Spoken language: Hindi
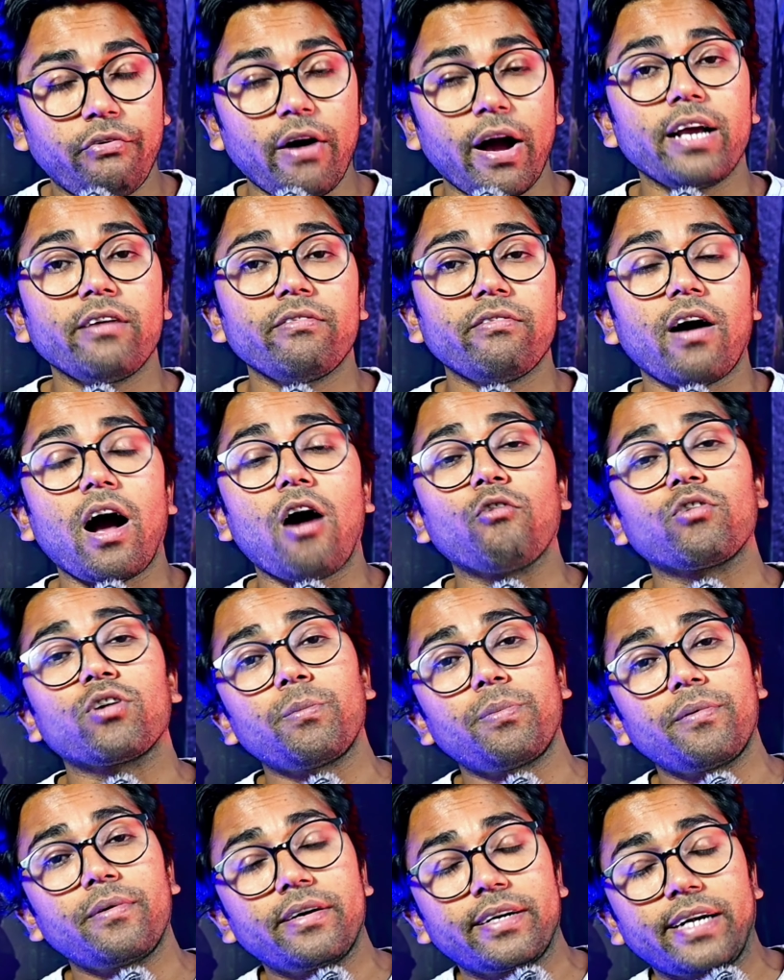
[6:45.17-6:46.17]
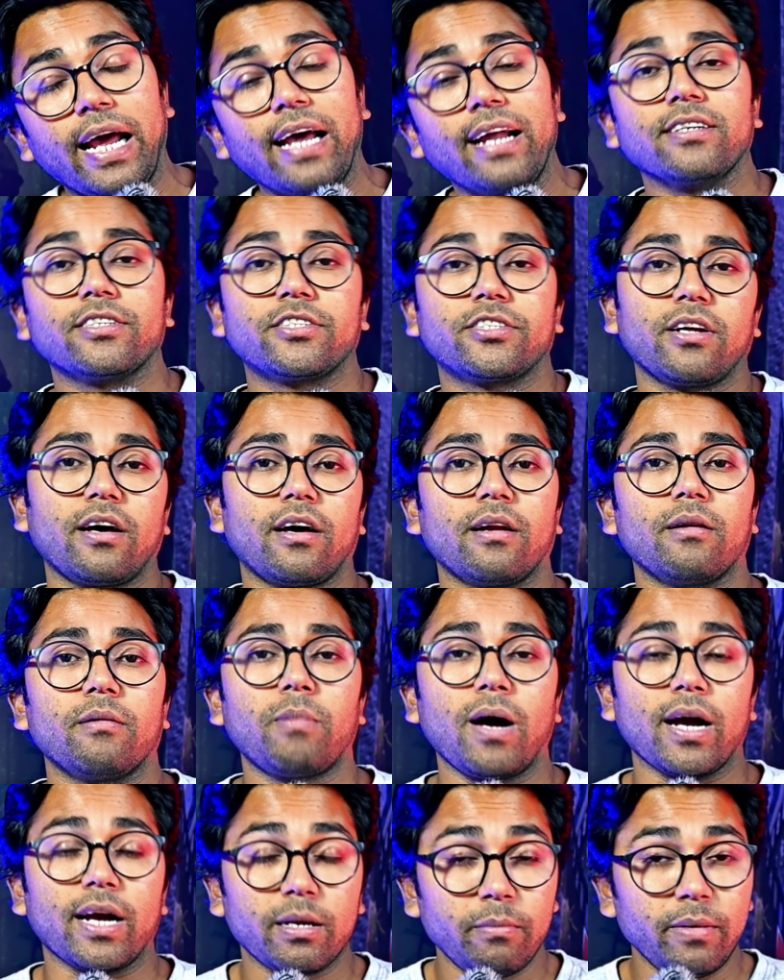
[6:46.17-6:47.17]
फाइव आउट ऑफ टेन स्टार
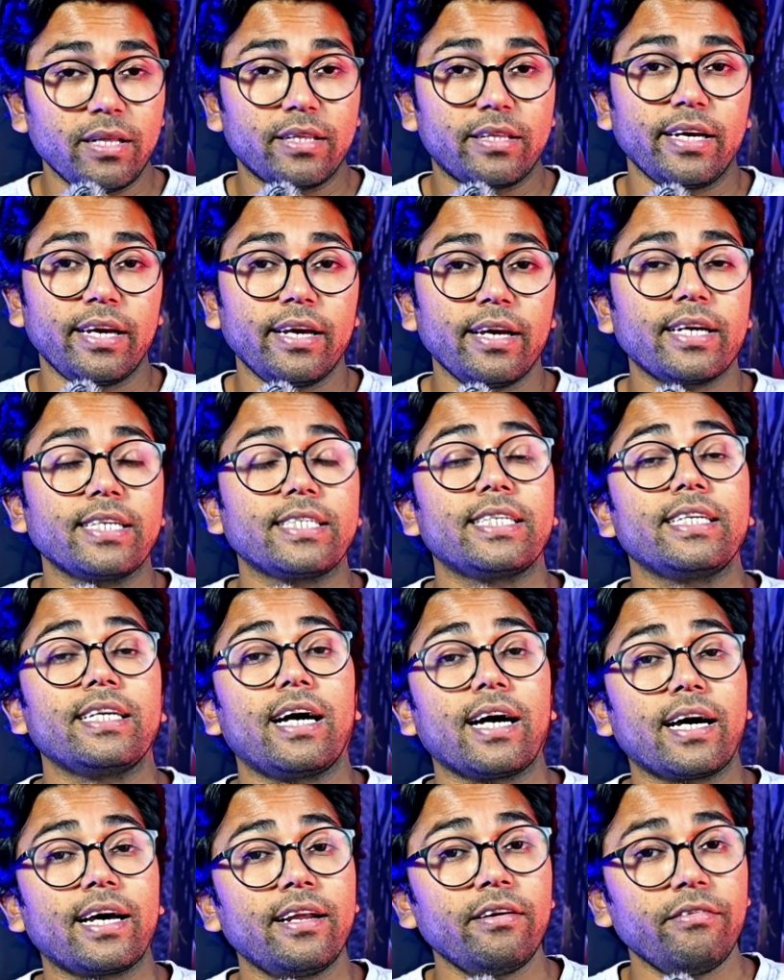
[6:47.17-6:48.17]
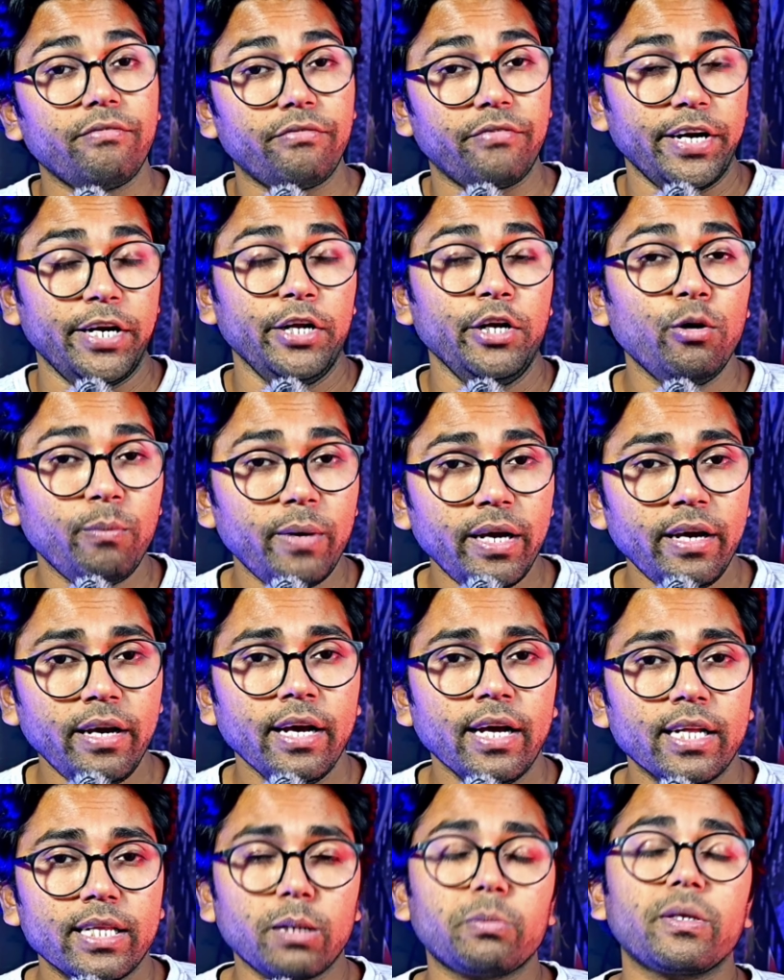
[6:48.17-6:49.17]
बाकी मिलते हैं किसी अगले वीडियो में
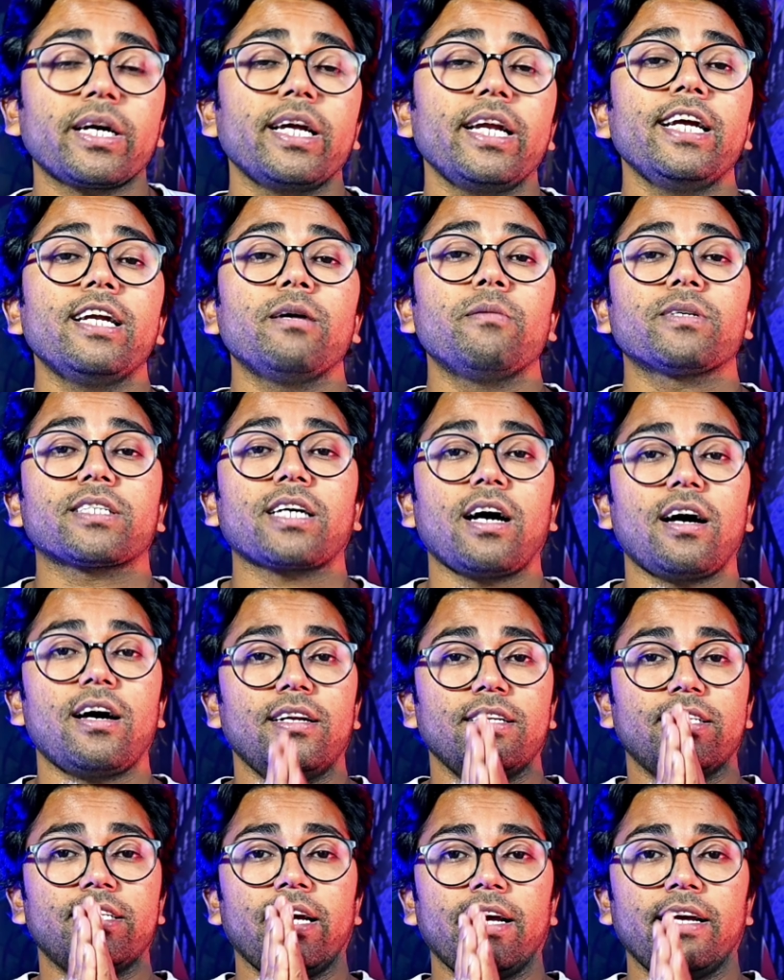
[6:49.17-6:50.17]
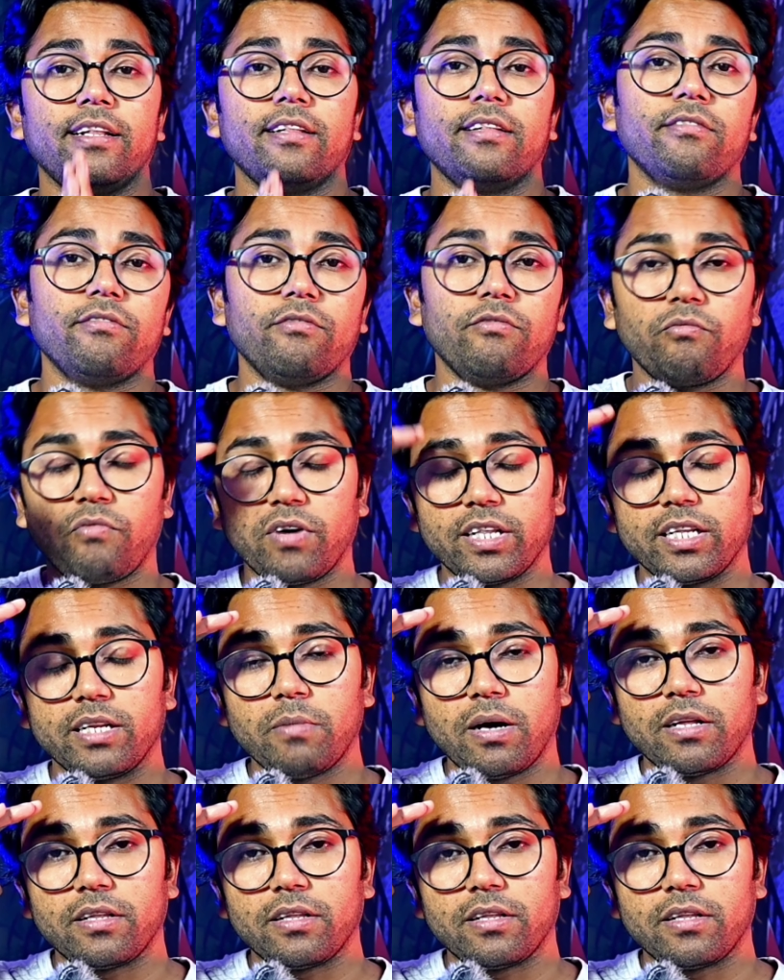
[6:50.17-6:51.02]
तब तक के लिए नमस्कार जय हिंद बंदे